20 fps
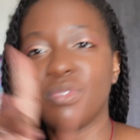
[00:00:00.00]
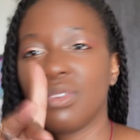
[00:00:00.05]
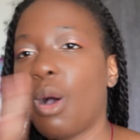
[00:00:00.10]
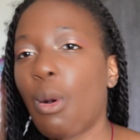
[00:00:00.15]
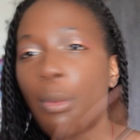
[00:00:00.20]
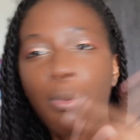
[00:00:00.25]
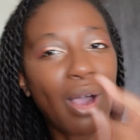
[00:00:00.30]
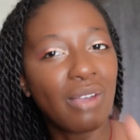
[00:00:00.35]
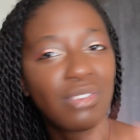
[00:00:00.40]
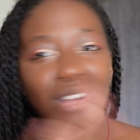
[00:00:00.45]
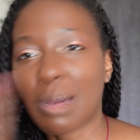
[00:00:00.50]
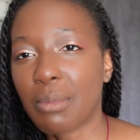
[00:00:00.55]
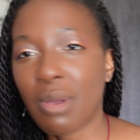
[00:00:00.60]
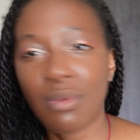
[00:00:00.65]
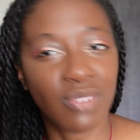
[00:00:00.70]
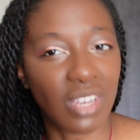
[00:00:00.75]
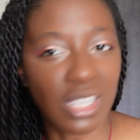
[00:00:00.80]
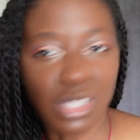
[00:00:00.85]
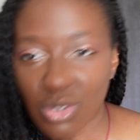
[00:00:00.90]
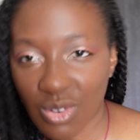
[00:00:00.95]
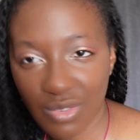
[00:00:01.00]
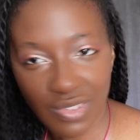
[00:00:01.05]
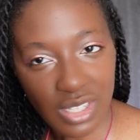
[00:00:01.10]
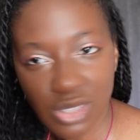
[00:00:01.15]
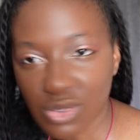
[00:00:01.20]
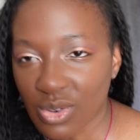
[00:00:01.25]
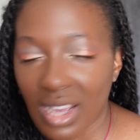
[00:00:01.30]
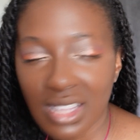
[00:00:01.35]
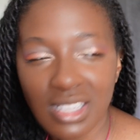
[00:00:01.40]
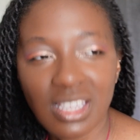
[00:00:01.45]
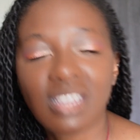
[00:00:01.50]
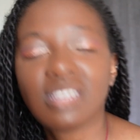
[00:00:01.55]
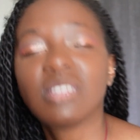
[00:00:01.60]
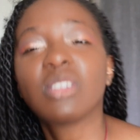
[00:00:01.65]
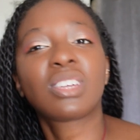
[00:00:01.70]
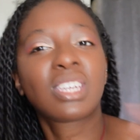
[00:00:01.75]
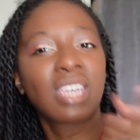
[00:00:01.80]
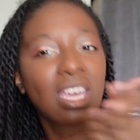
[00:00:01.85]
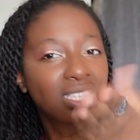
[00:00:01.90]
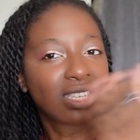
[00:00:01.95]
On peut avoir la même version, version ADN.
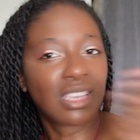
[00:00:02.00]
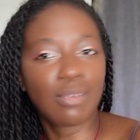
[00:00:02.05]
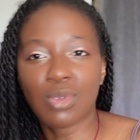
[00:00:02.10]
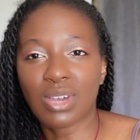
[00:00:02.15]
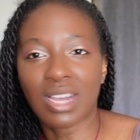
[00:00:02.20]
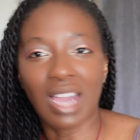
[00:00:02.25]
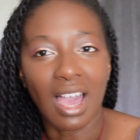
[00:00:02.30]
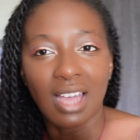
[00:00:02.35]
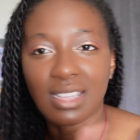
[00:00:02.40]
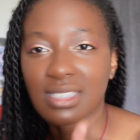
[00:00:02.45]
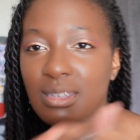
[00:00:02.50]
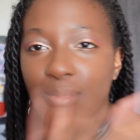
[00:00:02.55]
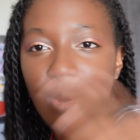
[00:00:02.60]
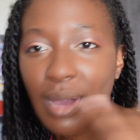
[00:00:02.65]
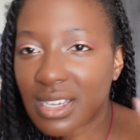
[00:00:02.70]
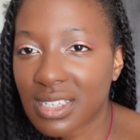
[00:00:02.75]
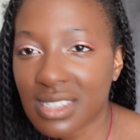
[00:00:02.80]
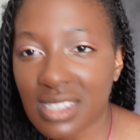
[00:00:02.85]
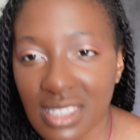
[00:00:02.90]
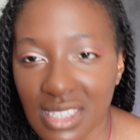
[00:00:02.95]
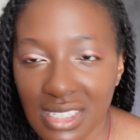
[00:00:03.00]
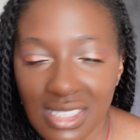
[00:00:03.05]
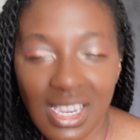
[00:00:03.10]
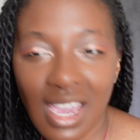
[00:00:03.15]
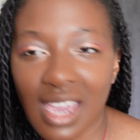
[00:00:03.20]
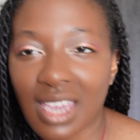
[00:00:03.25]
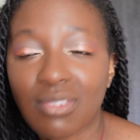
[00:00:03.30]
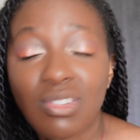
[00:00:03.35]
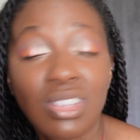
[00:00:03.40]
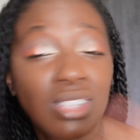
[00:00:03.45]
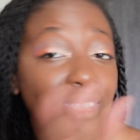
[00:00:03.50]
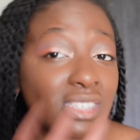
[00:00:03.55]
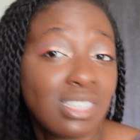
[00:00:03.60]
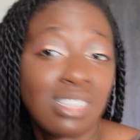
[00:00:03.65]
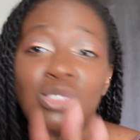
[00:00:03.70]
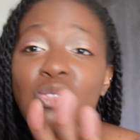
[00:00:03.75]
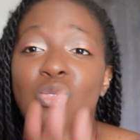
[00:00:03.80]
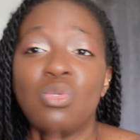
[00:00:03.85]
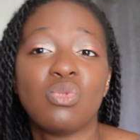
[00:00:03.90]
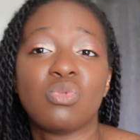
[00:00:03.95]
Qu'est-ce qui me garantit pas que c'est déjà arrivé
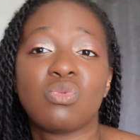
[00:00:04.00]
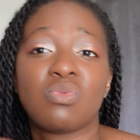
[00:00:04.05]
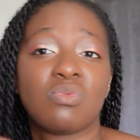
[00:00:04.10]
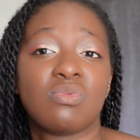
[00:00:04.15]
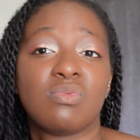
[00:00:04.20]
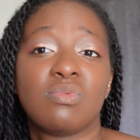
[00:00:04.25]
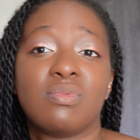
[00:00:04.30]
Dites-nous